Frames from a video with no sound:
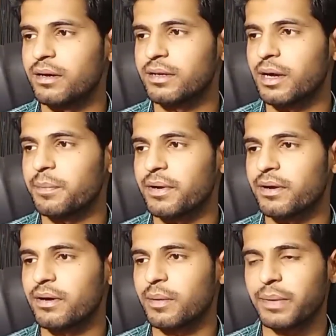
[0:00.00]
यहाँ पर
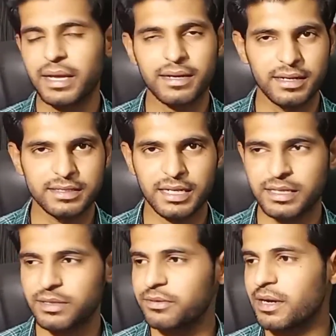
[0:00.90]
अप्लाई करना
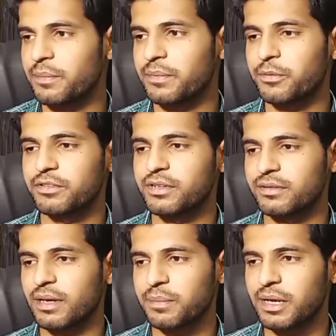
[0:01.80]
चाहते हैं तो यहाँ पर
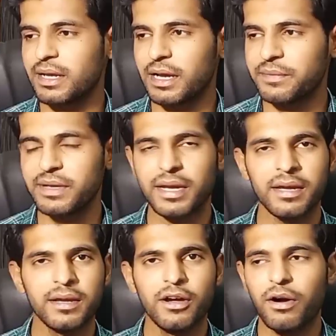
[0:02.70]
पोजीशंस आपके लिए आई हुई
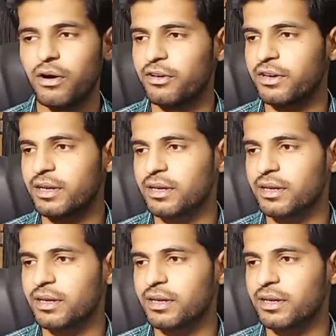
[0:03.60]
हैं और